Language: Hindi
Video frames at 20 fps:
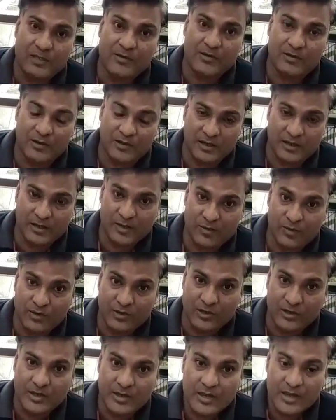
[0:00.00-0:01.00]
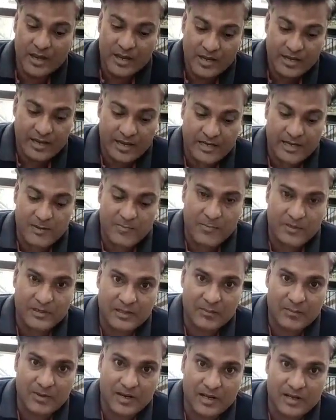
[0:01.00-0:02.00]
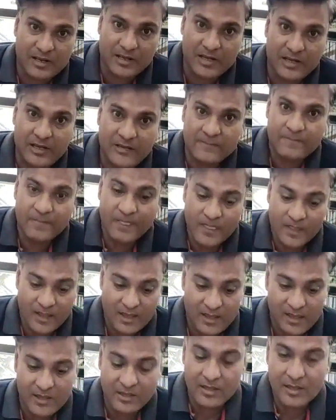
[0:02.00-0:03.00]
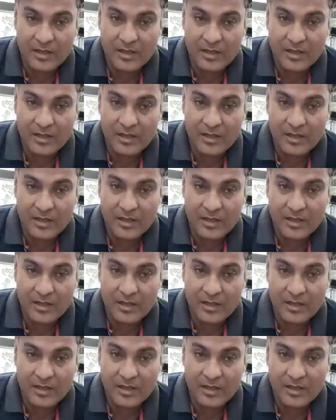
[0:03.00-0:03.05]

तक ये लगी हुई है कहने का मतलब मेरा ये है कि